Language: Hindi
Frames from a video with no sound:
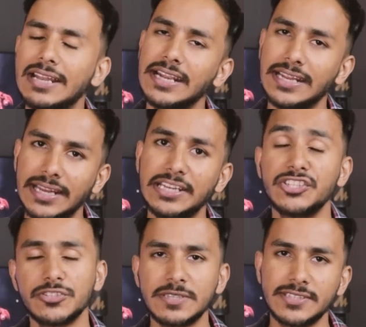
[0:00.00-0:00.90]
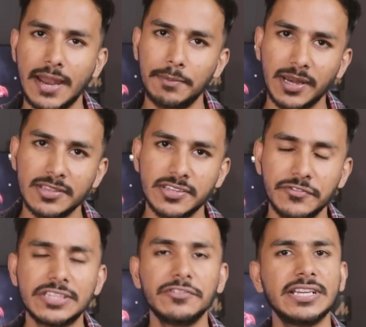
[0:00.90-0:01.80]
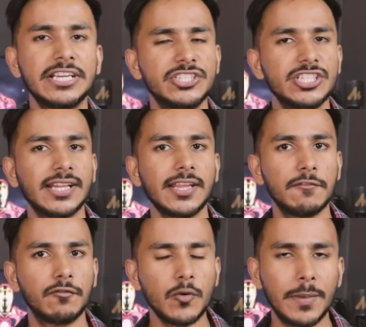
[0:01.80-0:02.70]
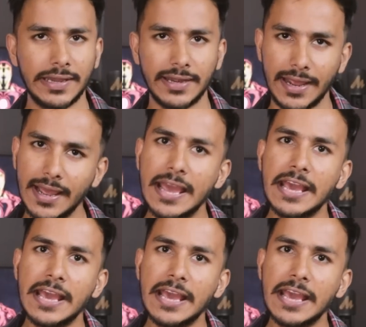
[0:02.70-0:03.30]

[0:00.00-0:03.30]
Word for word: लाइट एन जिसमें Snapdragon 778G आता है वो बेटर है